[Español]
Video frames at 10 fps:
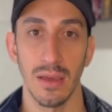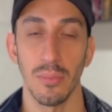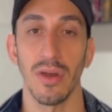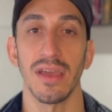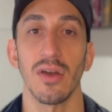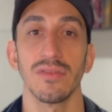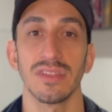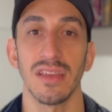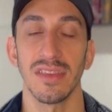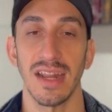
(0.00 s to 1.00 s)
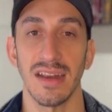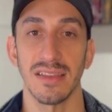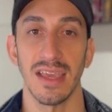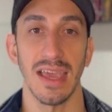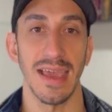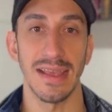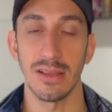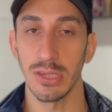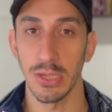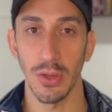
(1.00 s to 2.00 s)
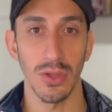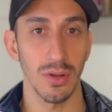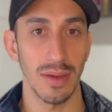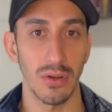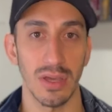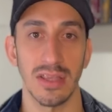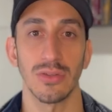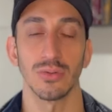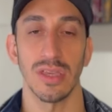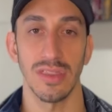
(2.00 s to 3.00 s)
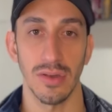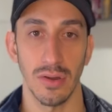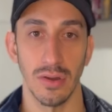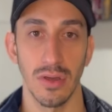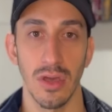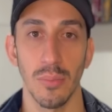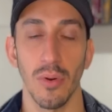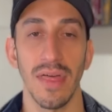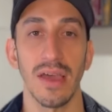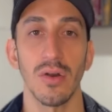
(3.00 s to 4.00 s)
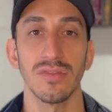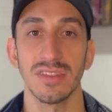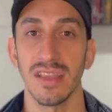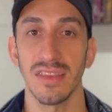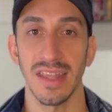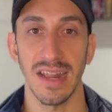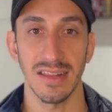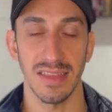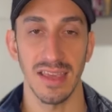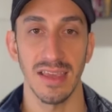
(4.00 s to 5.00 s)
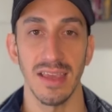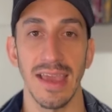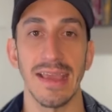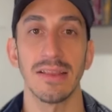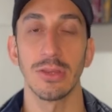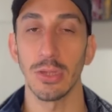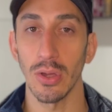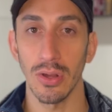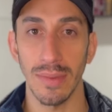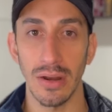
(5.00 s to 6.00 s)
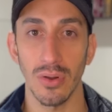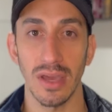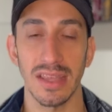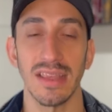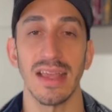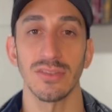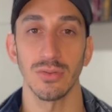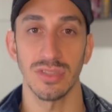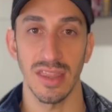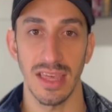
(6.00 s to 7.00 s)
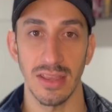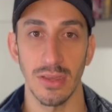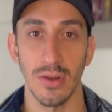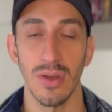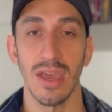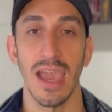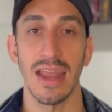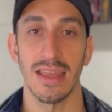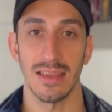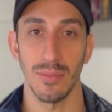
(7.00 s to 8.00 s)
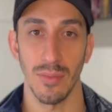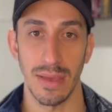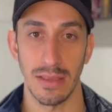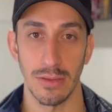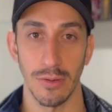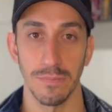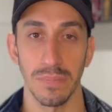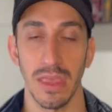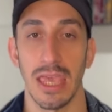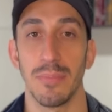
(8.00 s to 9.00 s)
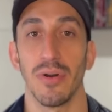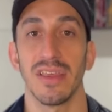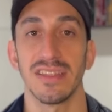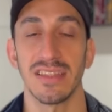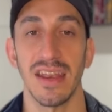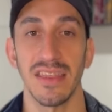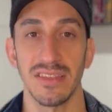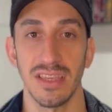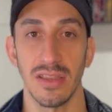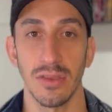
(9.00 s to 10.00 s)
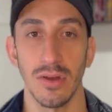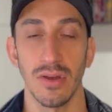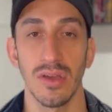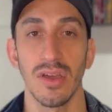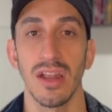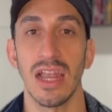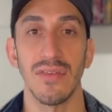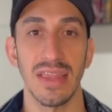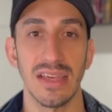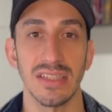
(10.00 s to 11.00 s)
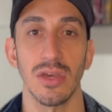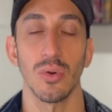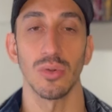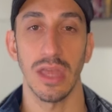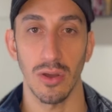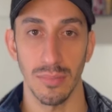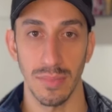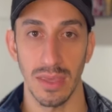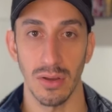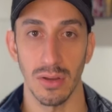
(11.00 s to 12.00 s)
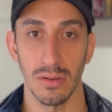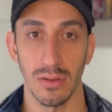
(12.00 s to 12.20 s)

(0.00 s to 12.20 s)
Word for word: Podés concentrarte en todo lo malo que te sucedió. Podés concentrarte en todo lo malo que te está sucediendo en este momento. Y podés estar diciendo, la vida es injusta conmigo.